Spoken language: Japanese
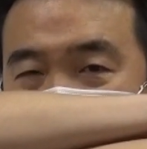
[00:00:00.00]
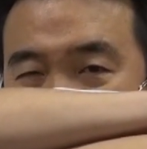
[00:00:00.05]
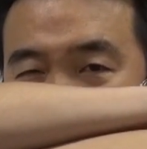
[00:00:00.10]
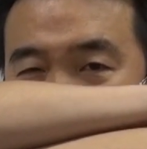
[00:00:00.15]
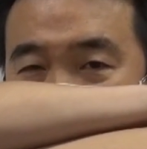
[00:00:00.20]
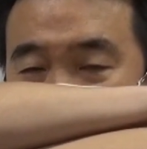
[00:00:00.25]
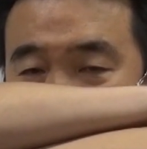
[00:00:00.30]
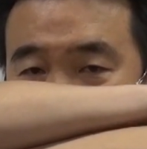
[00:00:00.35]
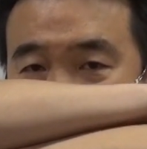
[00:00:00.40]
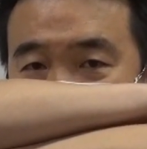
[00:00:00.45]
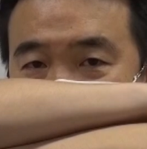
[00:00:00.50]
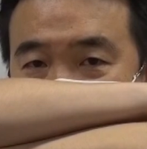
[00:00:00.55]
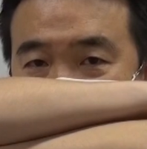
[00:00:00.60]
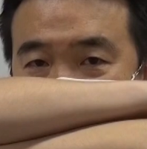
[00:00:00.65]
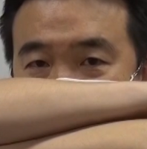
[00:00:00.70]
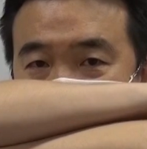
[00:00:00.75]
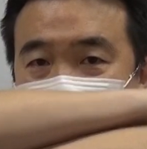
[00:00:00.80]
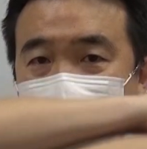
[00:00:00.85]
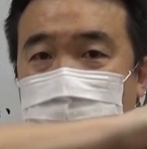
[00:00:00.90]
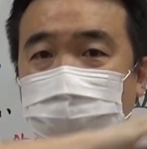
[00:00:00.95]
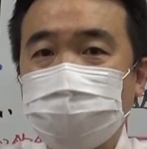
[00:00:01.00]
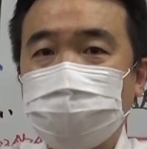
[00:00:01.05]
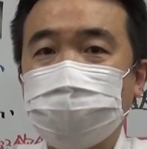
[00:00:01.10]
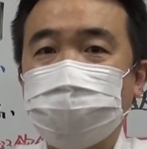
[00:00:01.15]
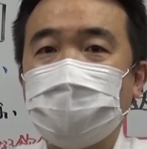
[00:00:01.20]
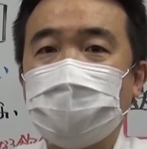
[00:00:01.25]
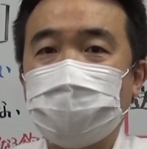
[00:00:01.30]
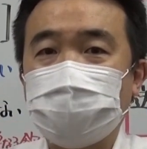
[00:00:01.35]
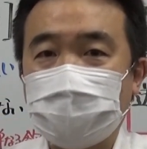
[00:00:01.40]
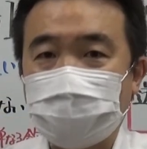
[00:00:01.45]
のでマスクするとい
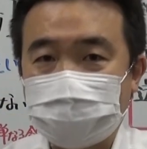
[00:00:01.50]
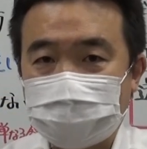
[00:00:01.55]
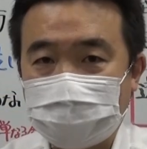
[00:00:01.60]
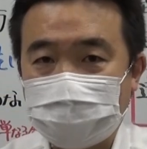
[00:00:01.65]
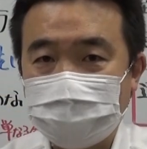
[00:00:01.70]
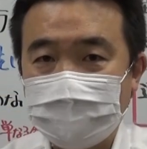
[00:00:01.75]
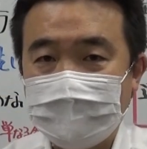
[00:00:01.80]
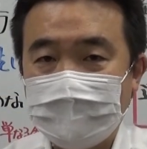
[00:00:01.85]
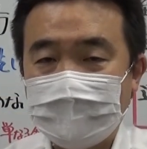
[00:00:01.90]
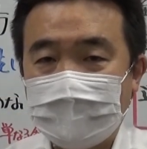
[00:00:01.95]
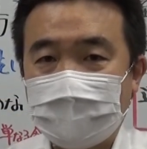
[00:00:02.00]
うやり方